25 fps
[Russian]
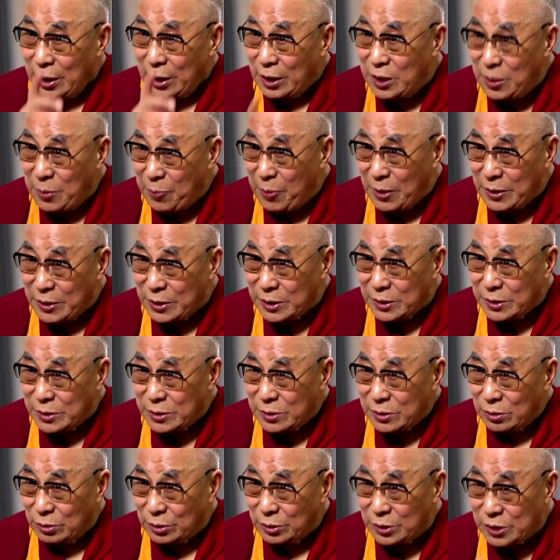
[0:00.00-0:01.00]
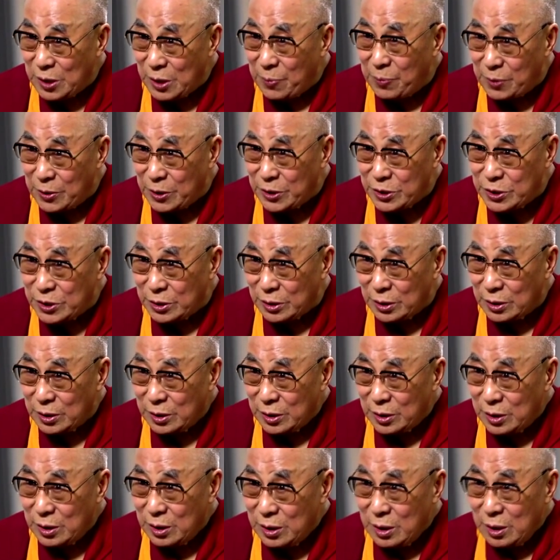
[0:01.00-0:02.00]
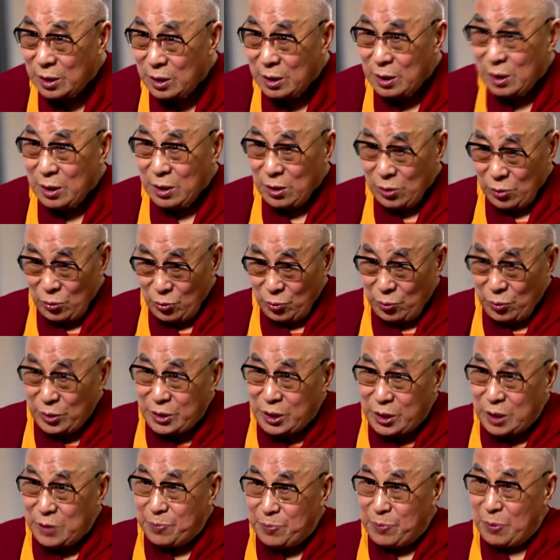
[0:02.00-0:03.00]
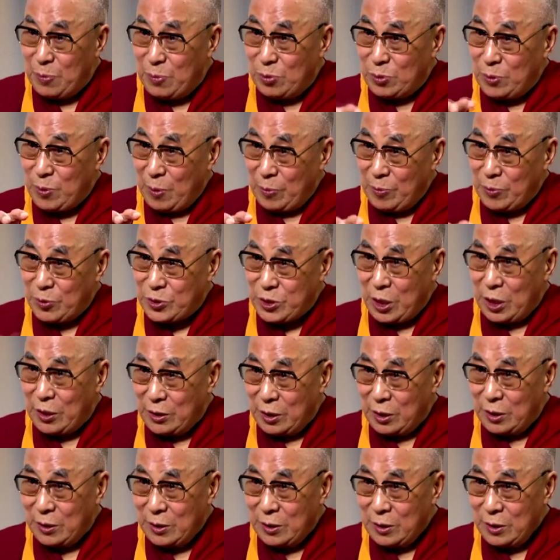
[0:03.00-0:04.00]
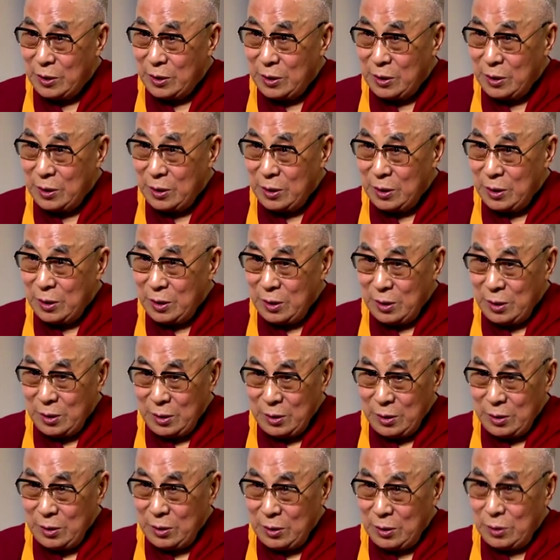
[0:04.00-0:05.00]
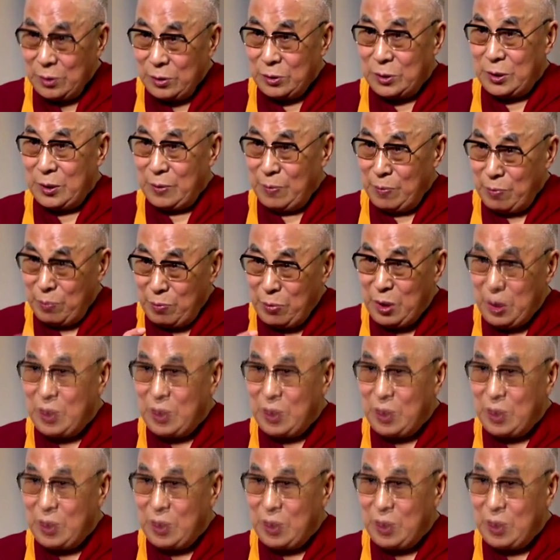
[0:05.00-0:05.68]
Нам нужна значительная автономия внутри Китайской Народной Республики.